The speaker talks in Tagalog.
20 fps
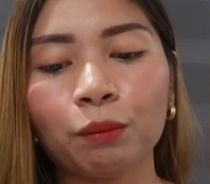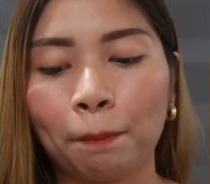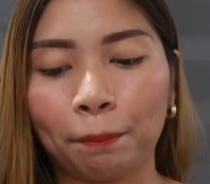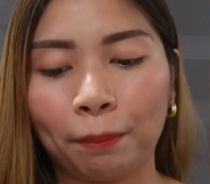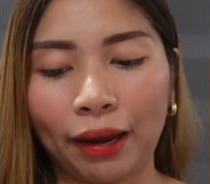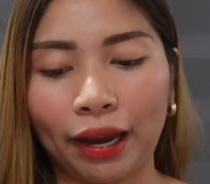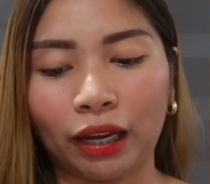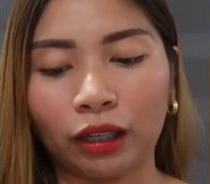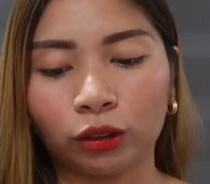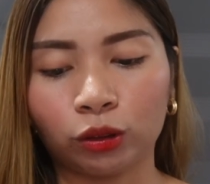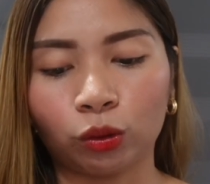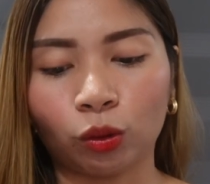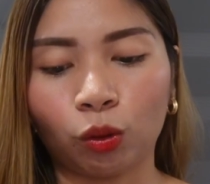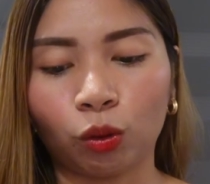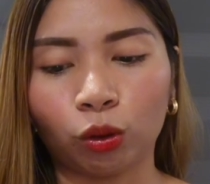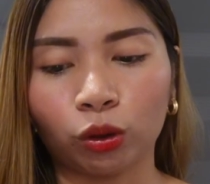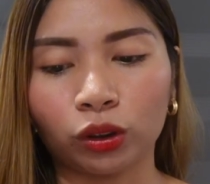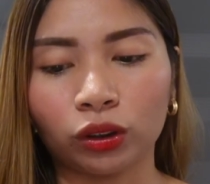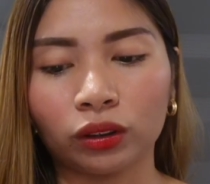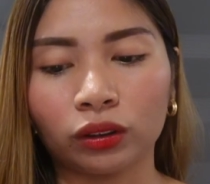
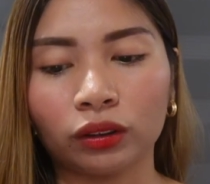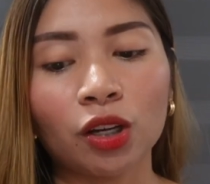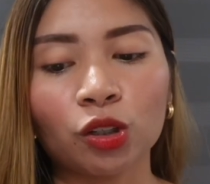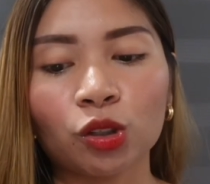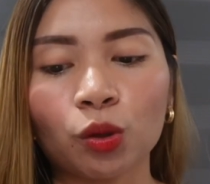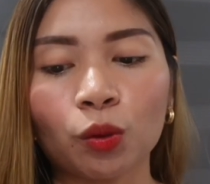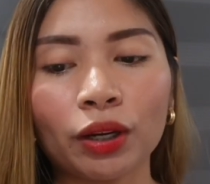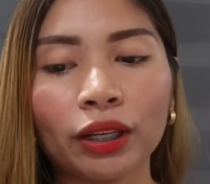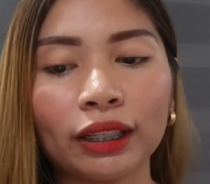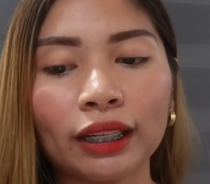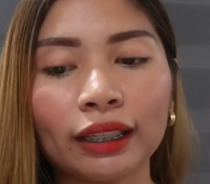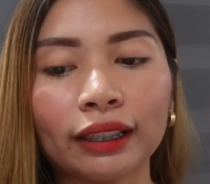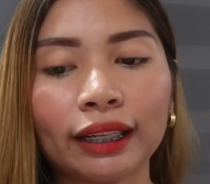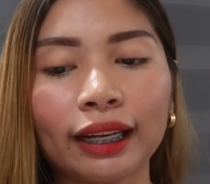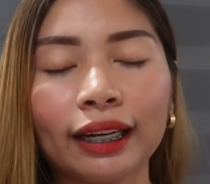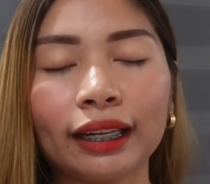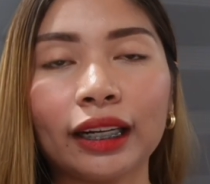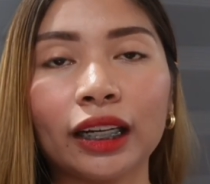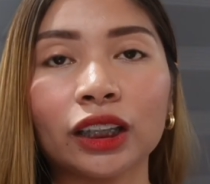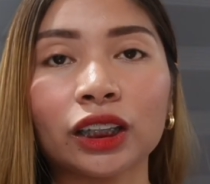pesos. So, hindi
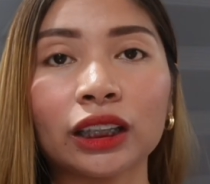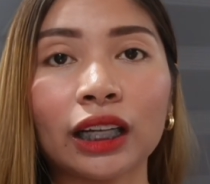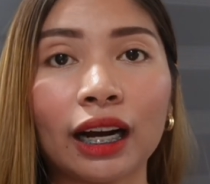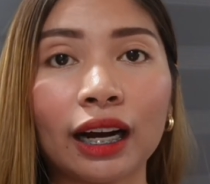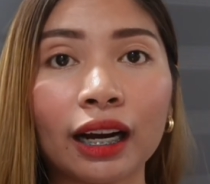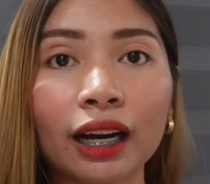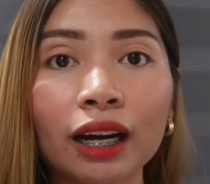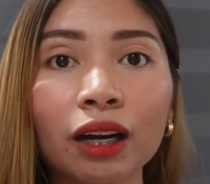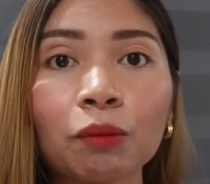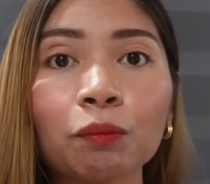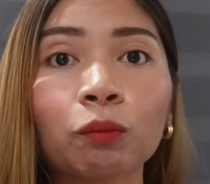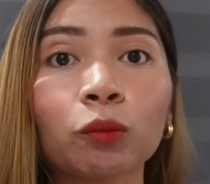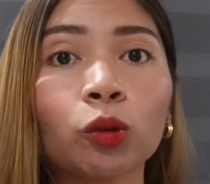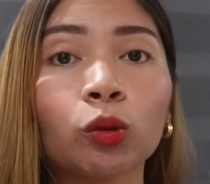talaga siya